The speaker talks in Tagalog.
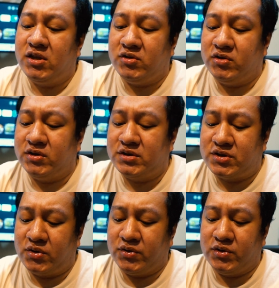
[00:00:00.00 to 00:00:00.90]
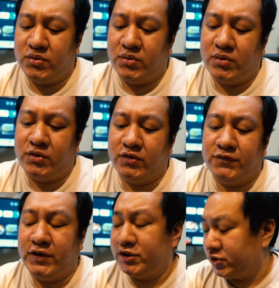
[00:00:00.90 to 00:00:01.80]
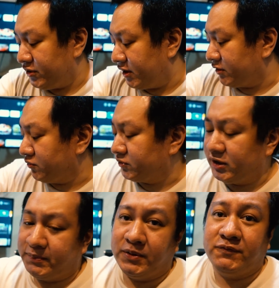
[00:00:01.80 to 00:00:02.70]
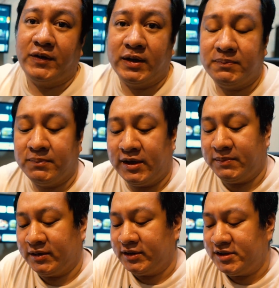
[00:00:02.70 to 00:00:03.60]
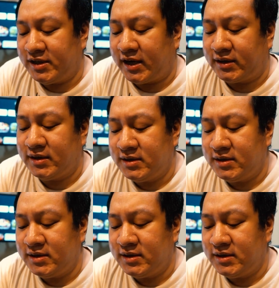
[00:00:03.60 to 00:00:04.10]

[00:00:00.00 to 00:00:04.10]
no so yung conversion lang ng 3.5 mm jack